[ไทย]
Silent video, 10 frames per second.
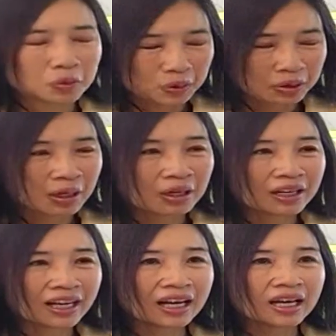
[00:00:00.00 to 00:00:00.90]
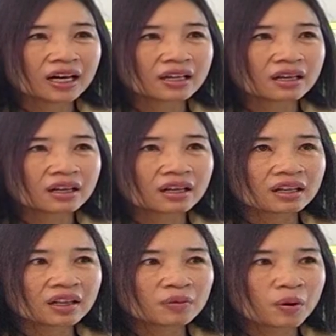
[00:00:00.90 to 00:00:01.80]
ถูกต้องค่ะ
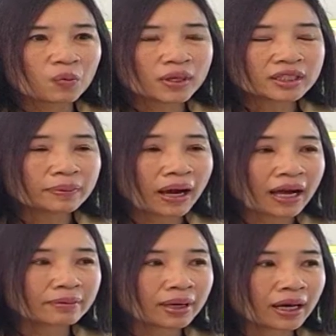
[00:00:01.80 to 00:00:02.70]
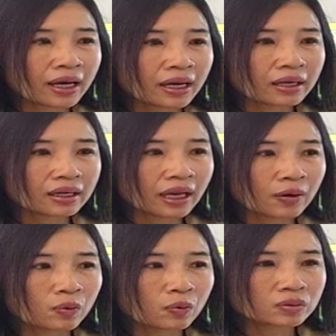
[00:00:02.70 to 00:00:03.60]
เราบอกว่าที่ผ่านมา
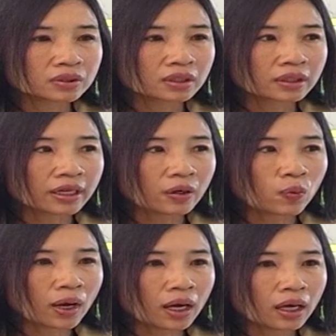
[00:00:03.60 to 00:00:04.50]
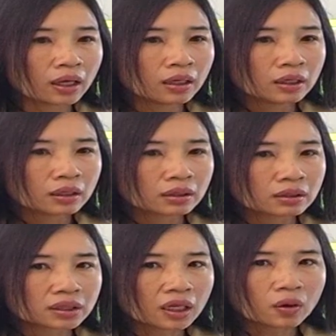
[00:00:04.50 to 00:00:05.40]
เราจะเรียกว่า
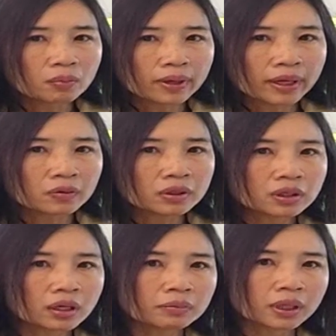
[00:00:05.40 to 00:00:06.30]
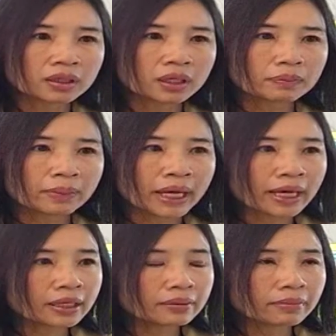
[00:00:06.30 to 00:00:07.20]
จะล้มเหลวหรือก็เหมือนกับไม่
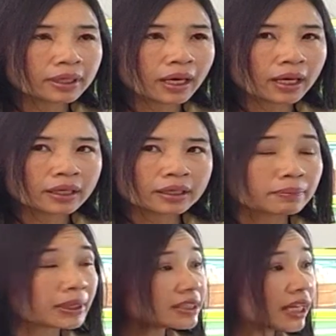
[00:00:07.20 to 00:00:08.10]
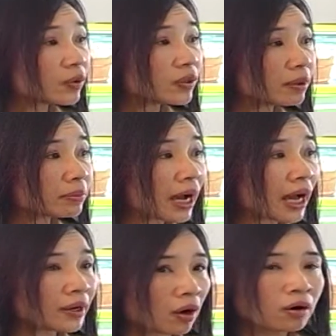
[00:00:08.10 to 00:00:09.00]
ให้ไม่ให้กำลังใจคนทำงา
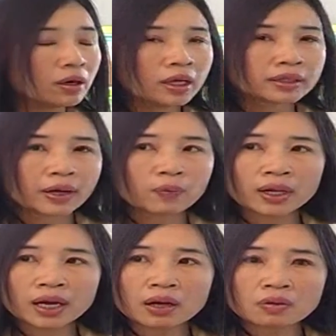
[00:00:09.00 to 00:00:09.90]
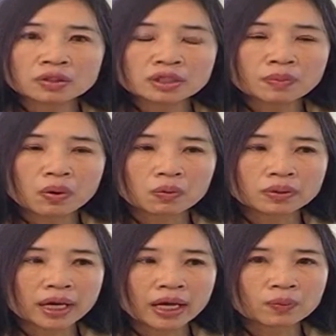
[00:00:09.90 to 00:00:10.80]
นเนาะแต่ว่าถ้าเราก็จะบอกค
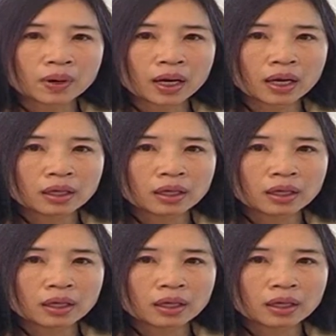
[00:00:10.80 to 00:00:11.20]
นไทยว่า